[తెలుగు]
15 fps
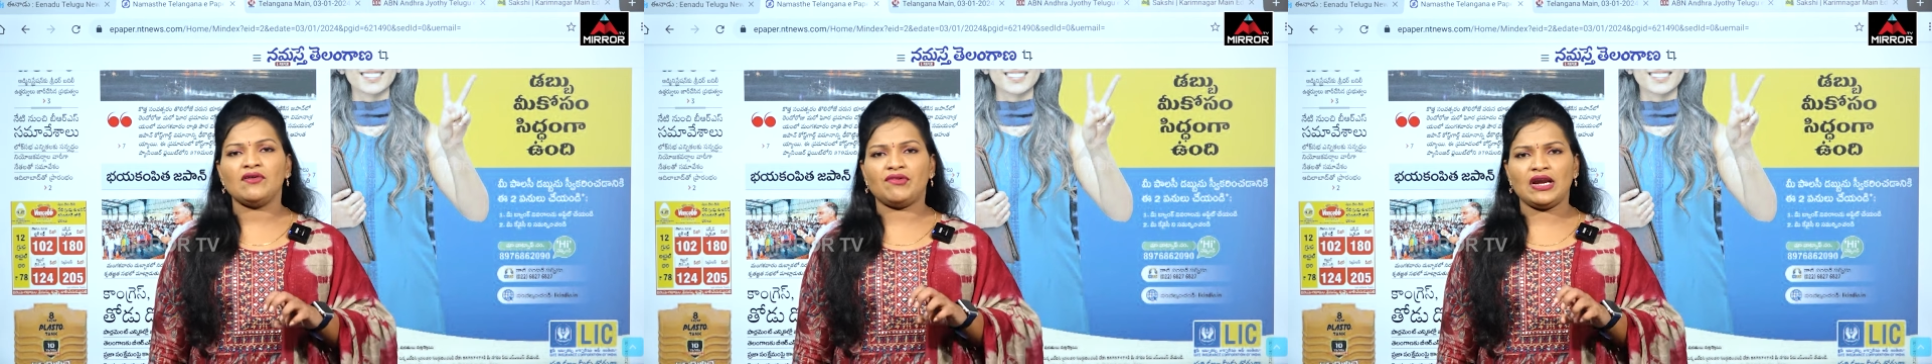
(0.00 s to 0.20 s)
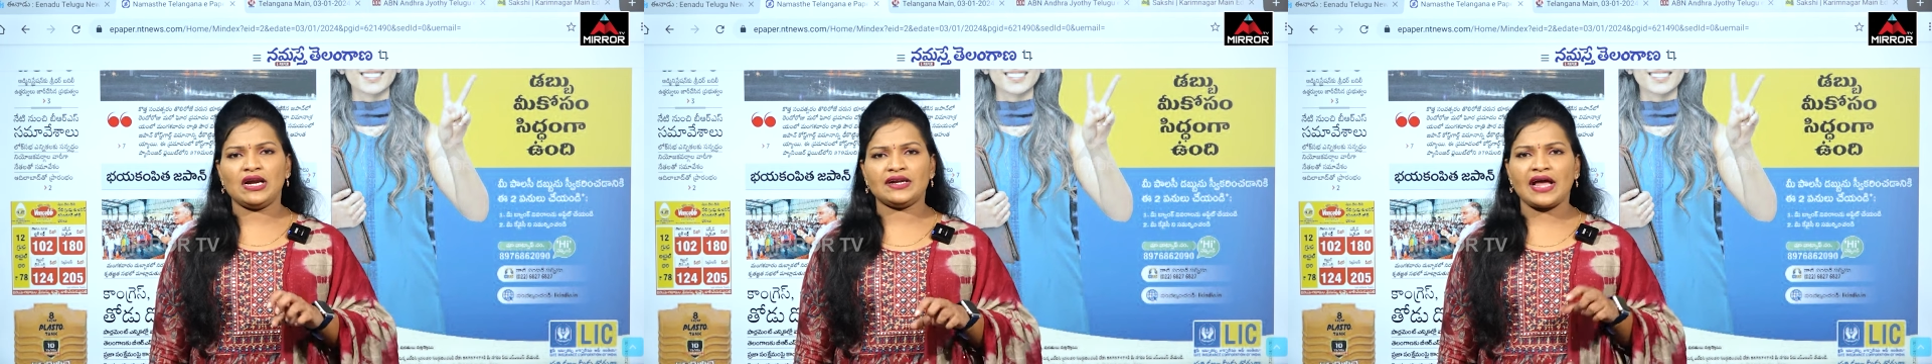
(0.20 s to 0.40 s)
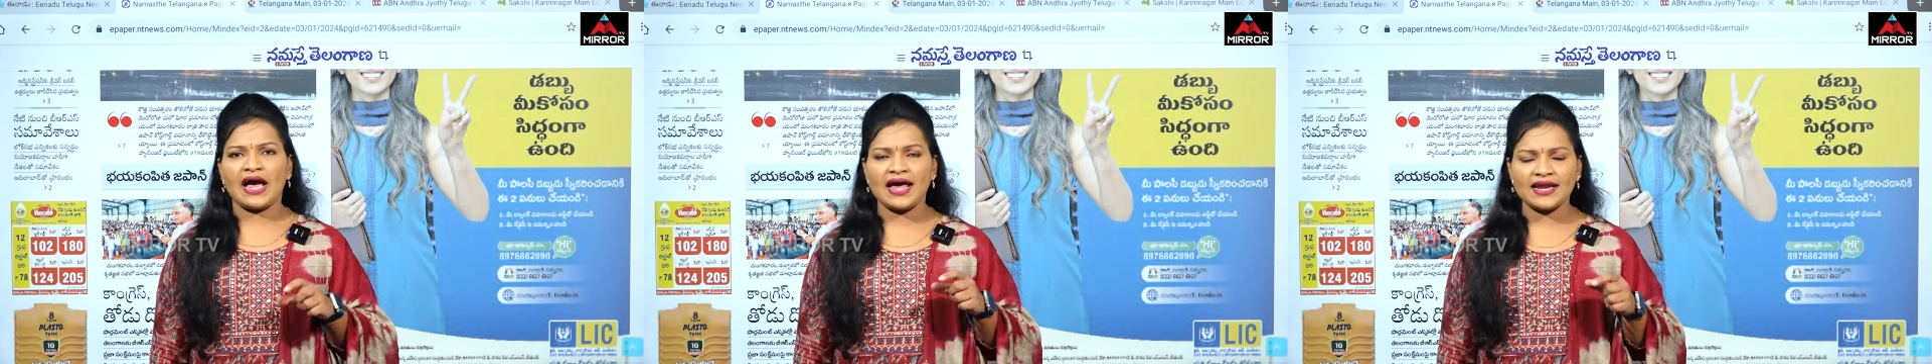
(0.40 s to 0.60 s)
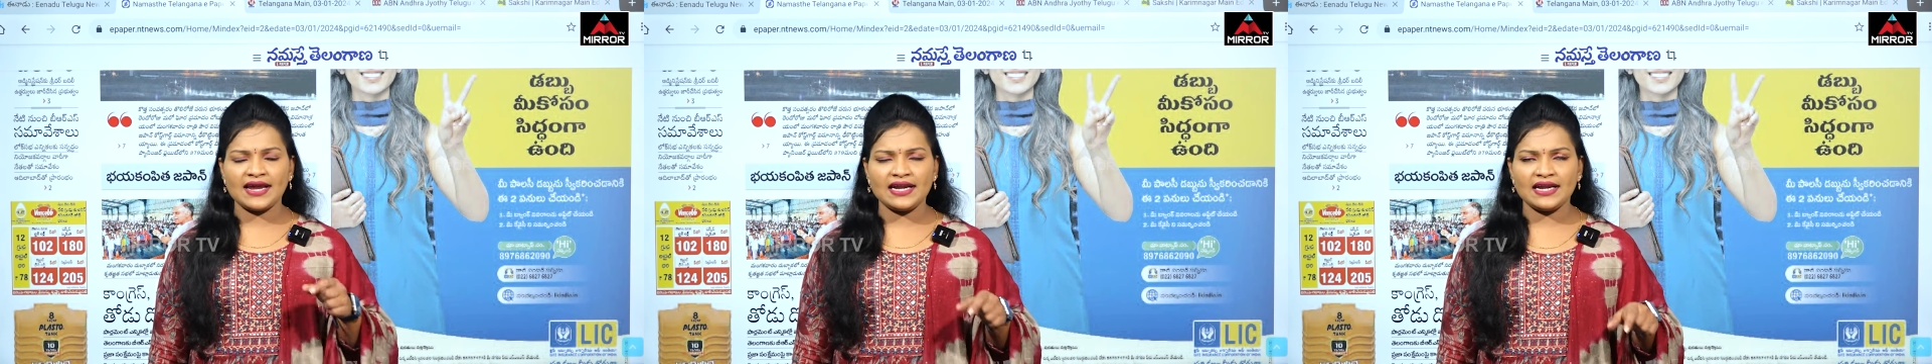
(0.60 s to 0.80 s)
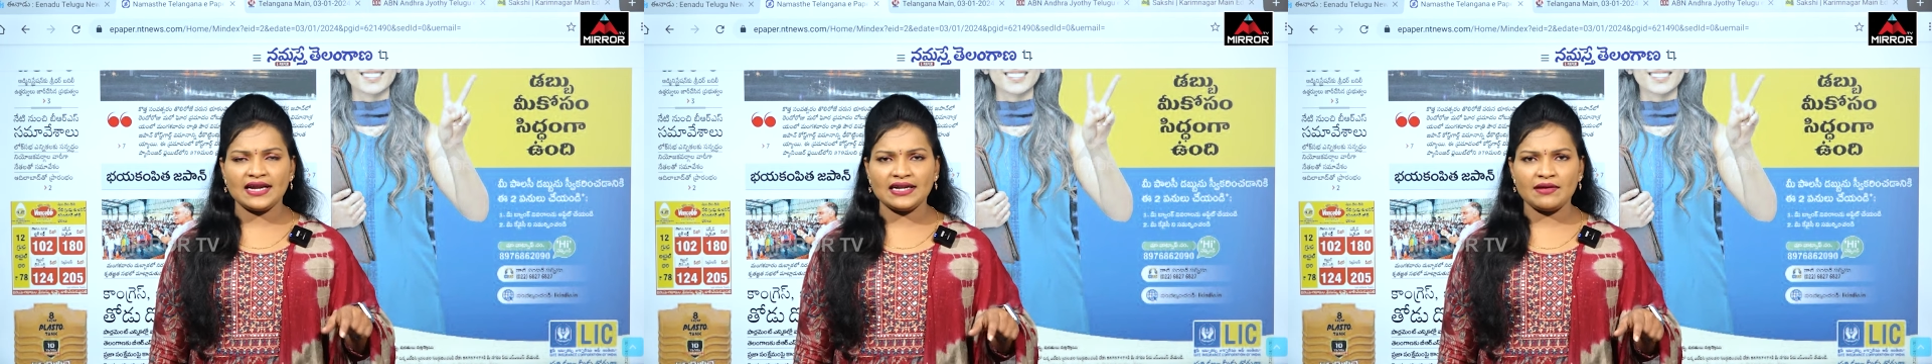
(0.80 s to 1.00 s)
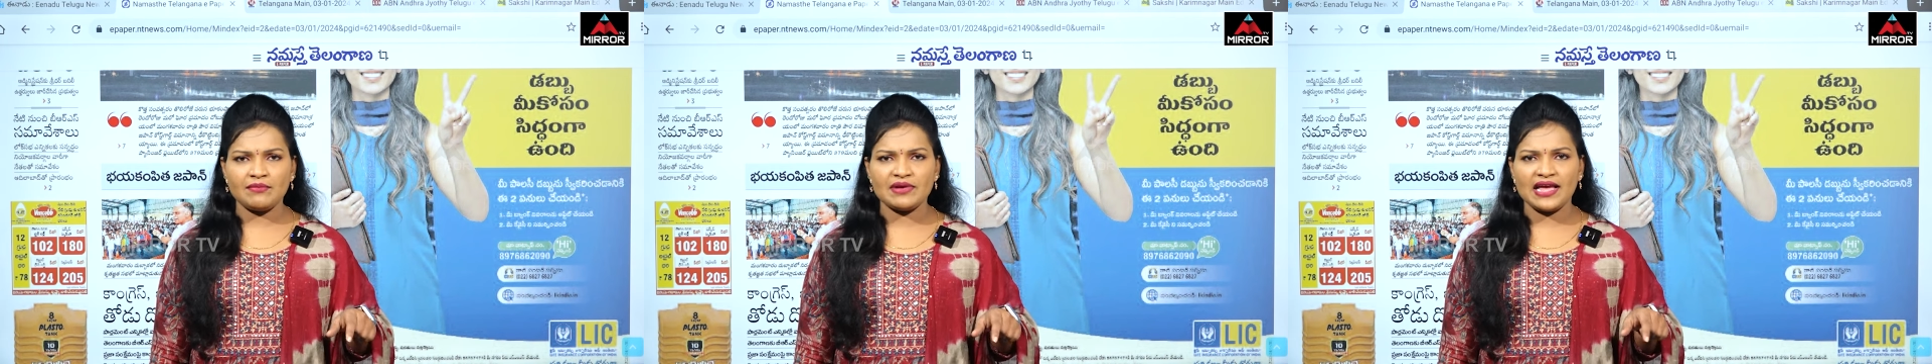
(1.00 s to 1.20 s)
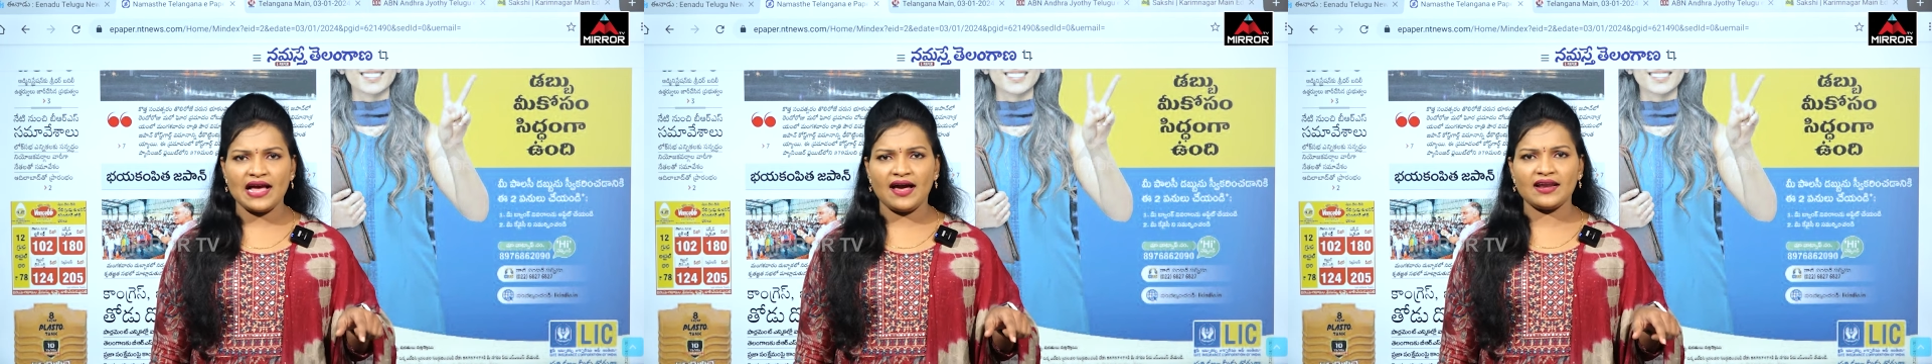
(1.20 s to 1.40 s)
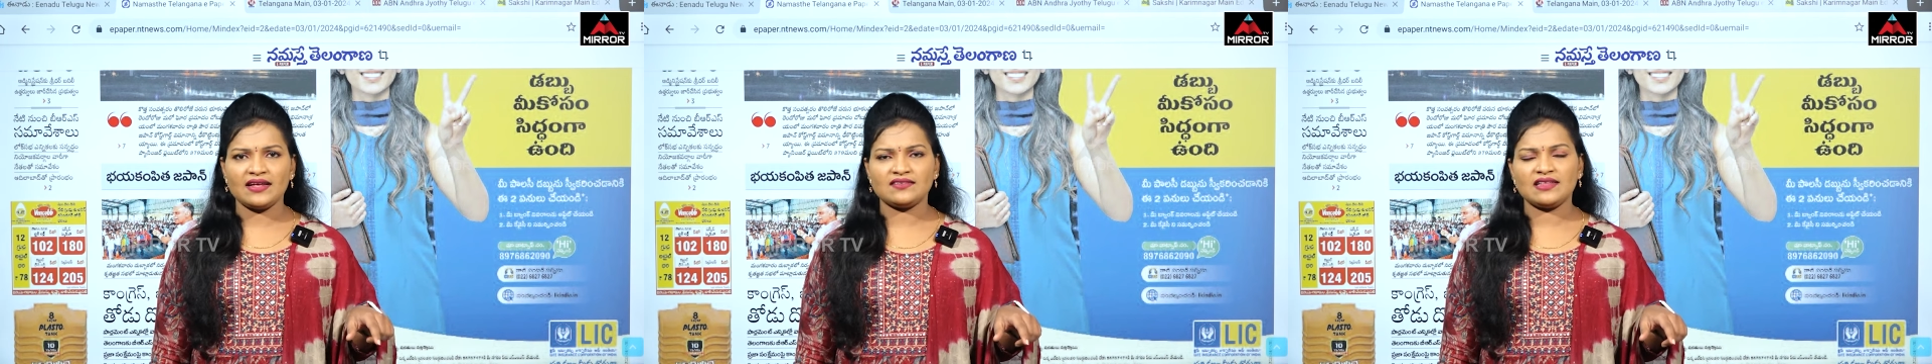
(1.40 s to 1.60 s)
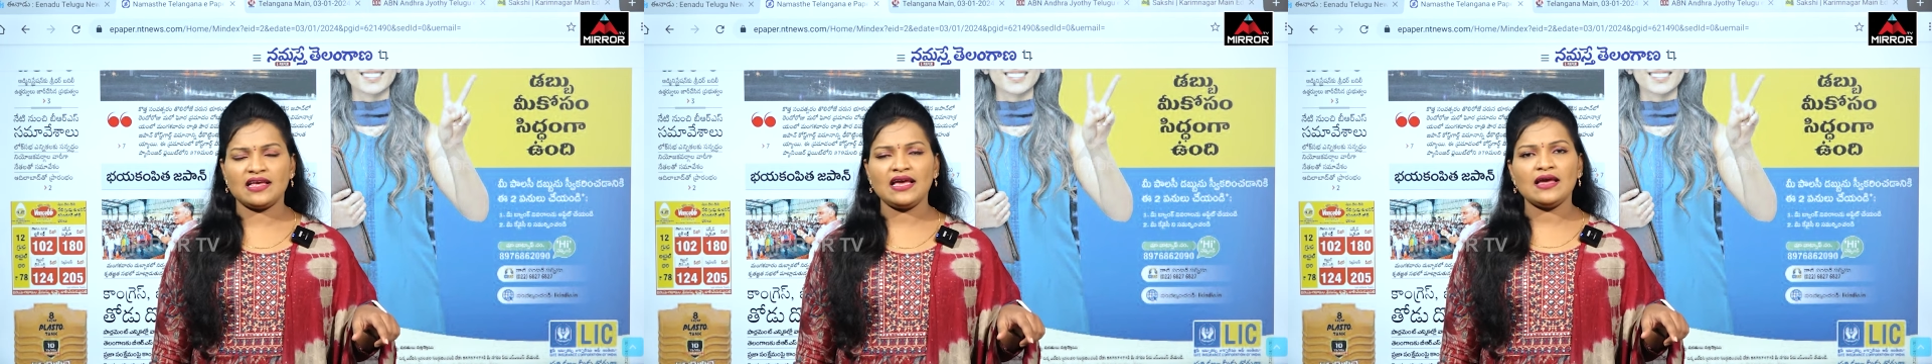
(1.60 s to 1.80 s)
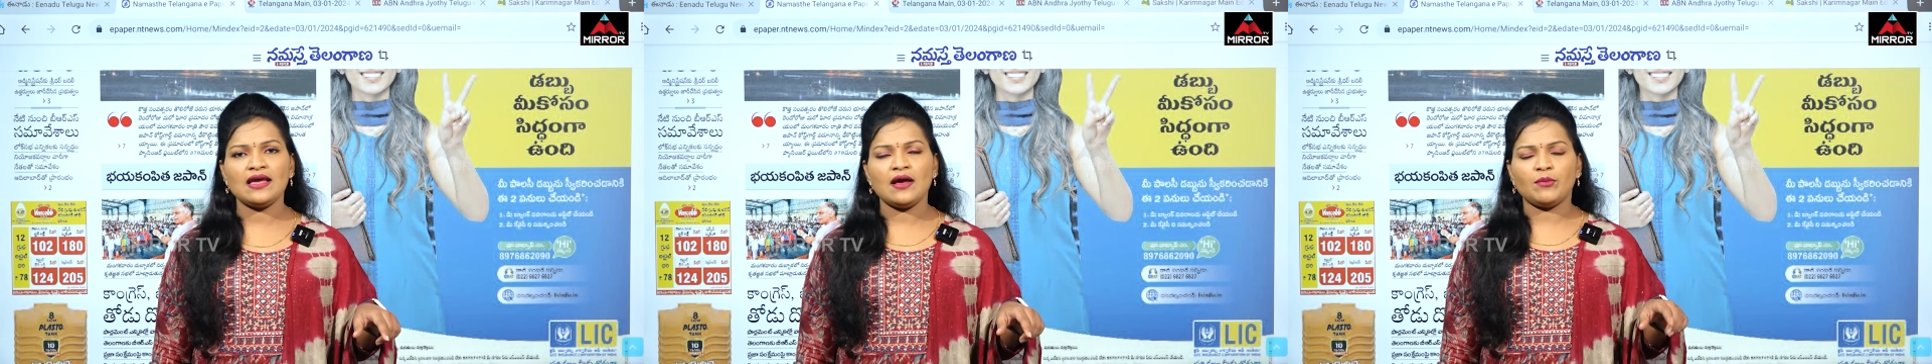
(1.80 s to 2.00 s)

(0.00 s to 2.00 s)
వాళ్ళ టార్గెట్ అంట బీఆర్ఎస్ఏ